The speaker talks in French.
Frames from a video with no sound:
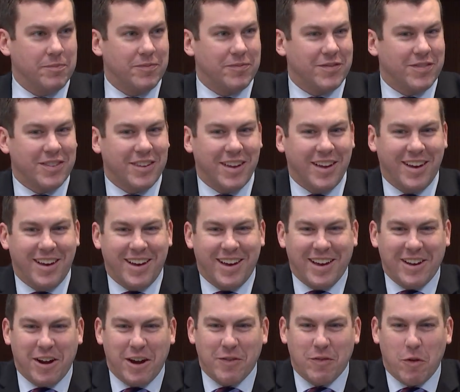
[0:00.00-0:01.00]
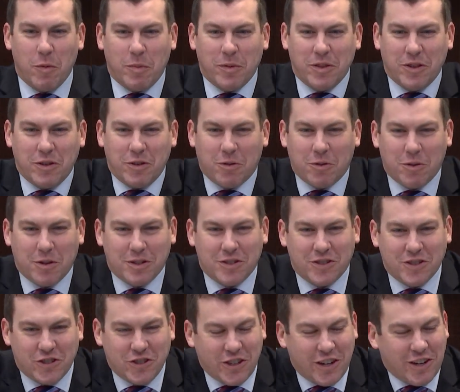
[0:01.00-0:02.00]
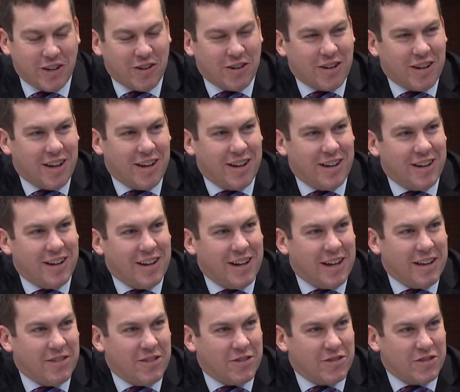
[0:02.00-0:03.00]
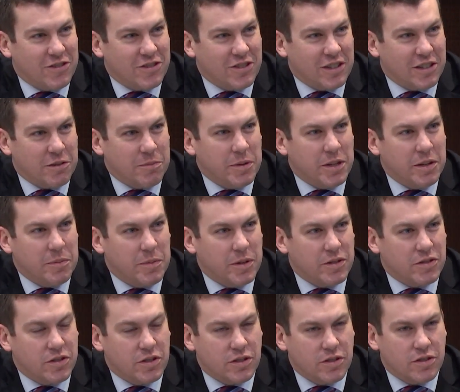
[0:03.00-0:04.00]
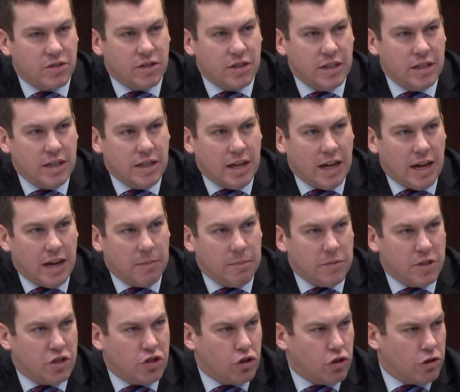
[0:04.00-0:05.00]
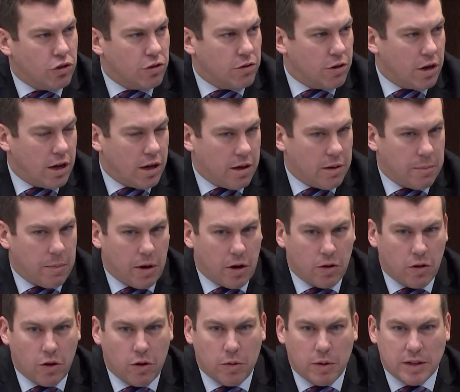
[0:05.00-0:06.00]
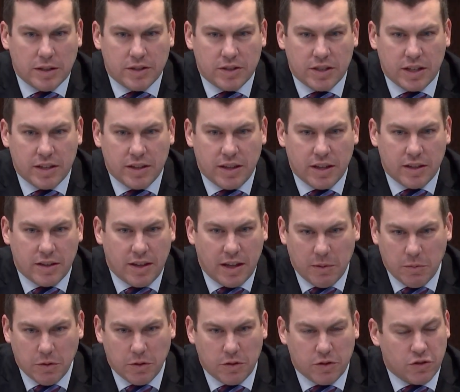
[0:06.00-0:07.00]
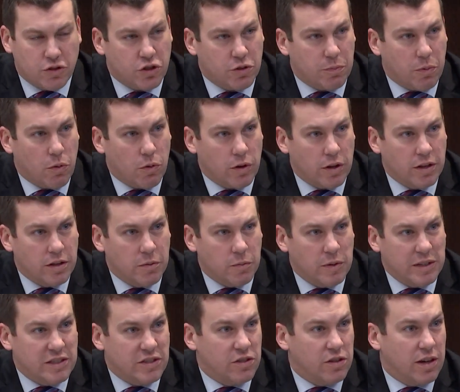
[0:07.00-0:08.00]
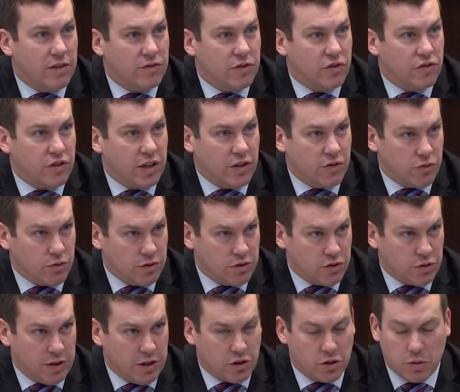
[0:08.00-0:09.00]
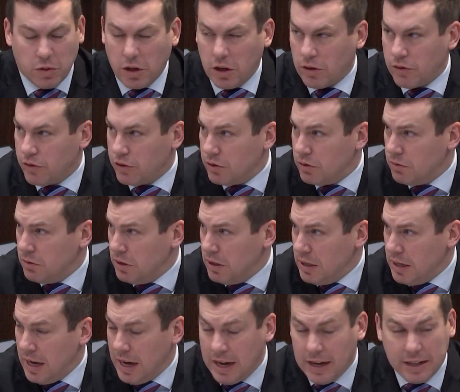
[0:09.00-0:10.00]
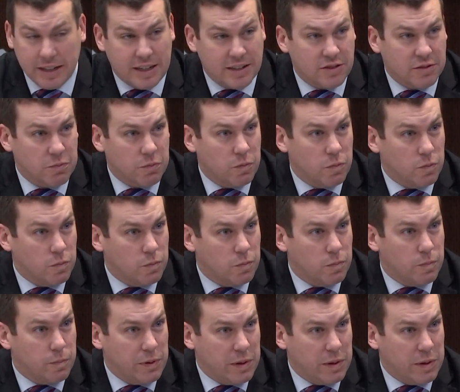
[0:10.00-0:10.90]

Alors, on a dépassé notre temps. J'ai ouvert la porte en tant que président et ça fait partie des travaux du comité. Monsieur Barlow a dit qu'il appuierait la motion. Voici ce que je vais faire.